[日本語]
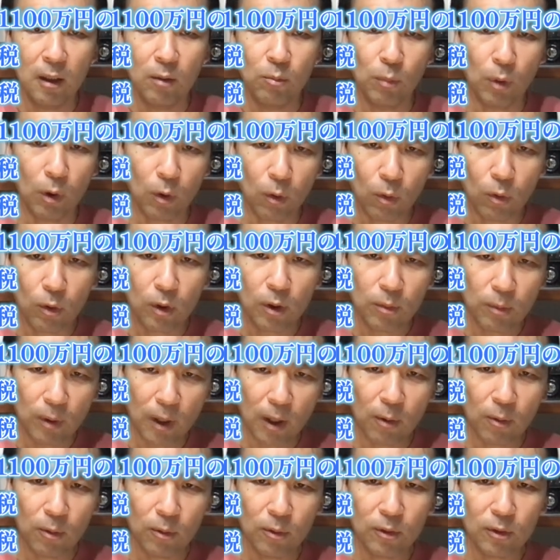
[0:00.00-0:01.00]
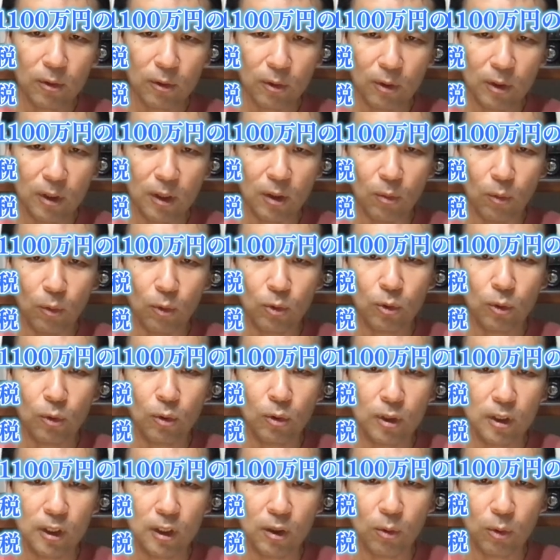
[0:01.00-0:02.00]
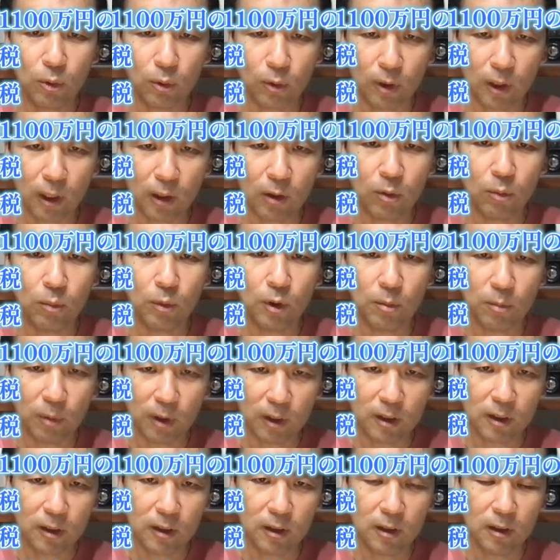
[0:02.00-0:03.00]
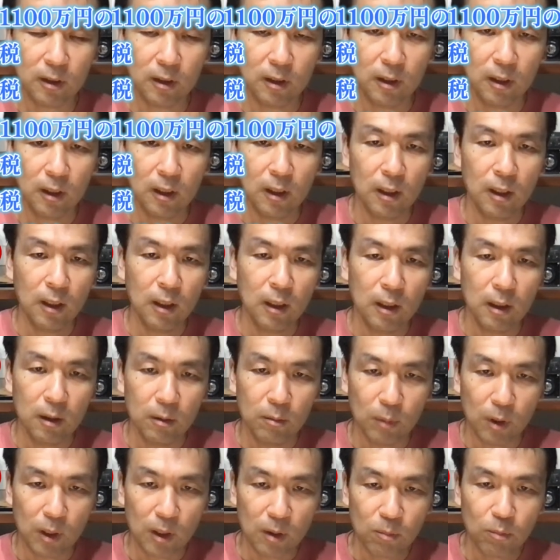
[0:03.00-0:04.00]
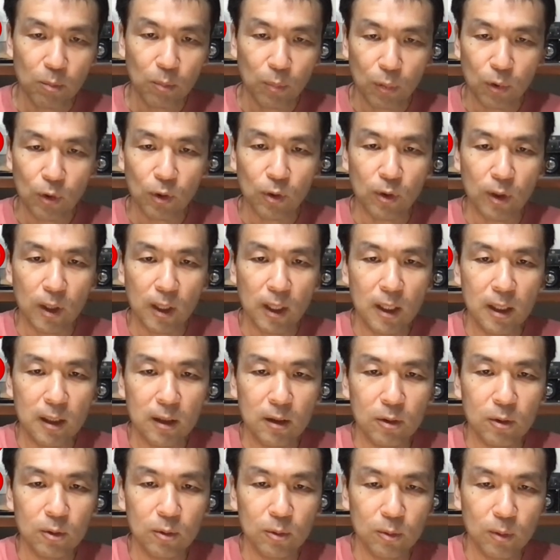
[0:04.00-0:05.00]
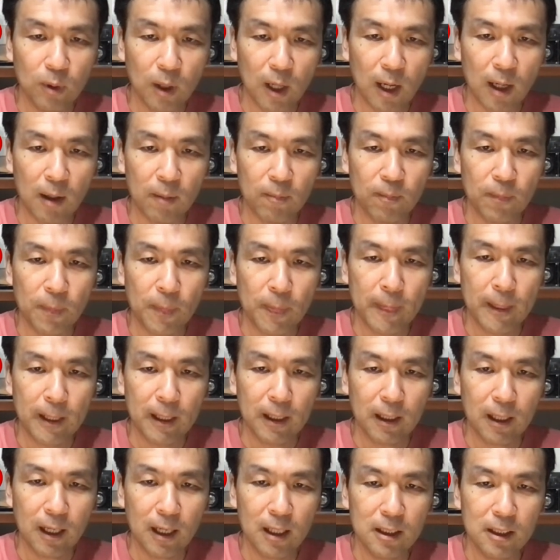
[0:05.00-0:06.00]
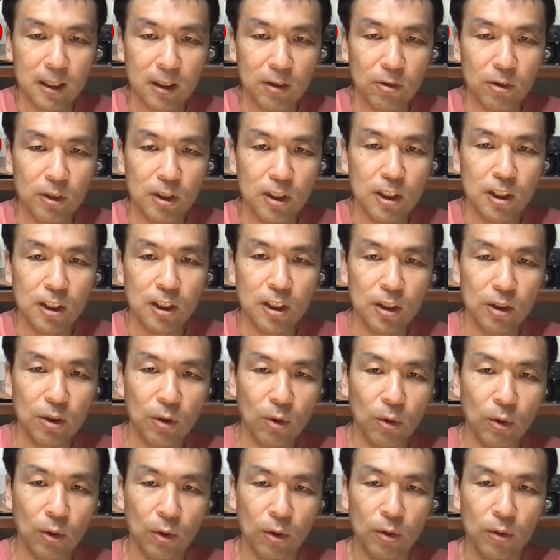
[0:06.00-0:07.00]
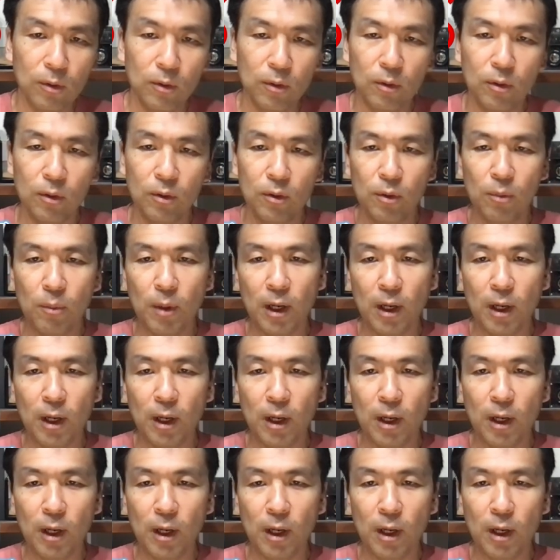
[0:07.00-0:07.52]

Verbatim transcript: まこれは本当に恐ろしいことだと思います。ま一方 A 君は会社の維持費用の